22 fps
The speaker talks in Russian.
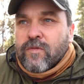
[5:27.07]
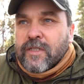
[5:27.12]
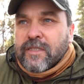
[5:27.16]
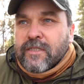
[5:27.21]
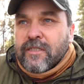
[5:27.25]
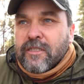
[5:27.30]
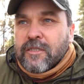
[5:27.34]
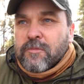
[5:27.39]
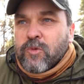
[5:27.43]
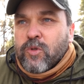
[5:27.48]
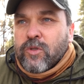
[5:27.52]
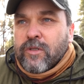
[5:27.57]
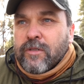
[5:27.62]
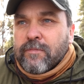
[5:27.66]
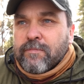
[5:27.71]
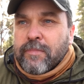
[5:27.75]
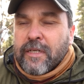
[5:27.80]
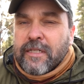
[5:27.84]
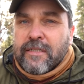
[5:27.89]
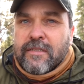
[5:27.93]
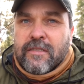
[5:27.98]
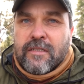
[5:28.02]
вас есть много
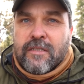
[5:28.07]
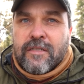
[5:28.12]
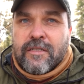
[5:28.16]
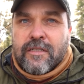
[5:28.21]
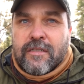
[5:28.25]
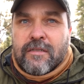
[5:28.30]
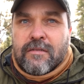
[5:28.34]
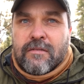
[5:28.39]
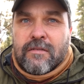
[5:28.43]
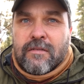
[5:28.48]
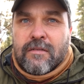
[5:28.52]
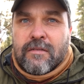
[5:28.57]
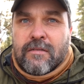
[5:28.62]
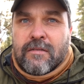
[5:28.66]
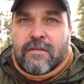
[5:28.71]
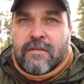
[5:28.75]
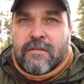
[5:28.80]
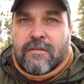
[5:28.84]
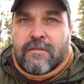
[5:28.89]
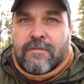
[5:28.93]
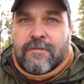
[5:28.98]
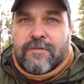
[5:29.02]
полезных
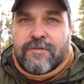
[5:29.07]
э,